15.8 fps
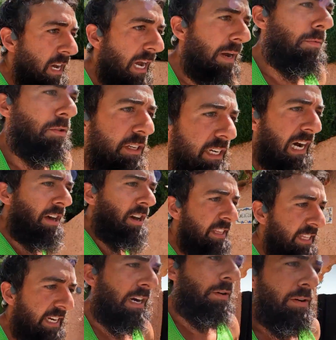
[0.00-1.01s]
hemos llegado
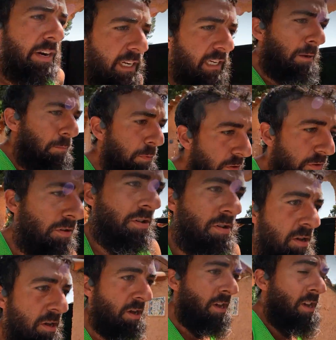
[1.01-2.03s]
a tener un equipo
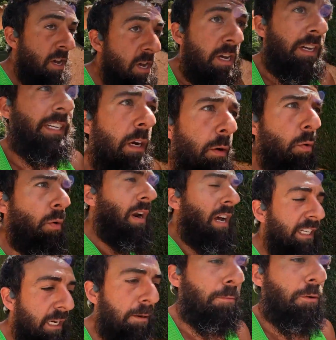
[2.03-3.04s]
según
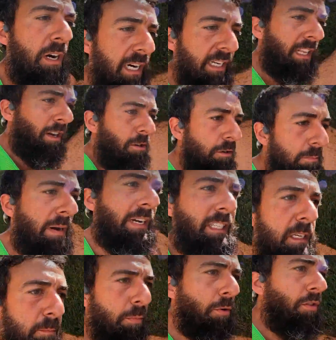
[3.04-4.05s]
las épocas de los
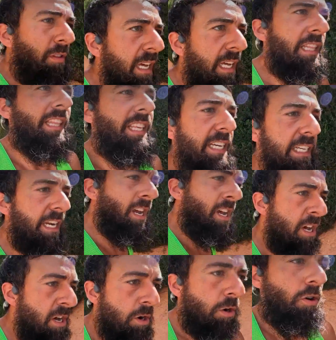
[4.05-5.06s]
más importantes
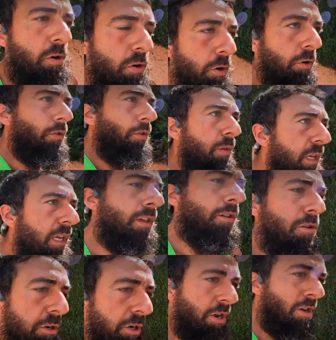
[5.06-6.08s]
o
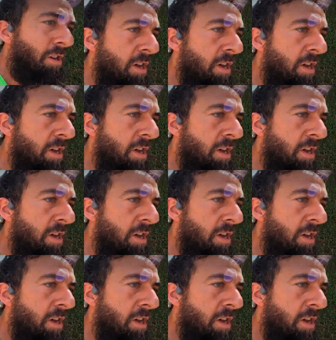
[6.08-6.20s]
conocidos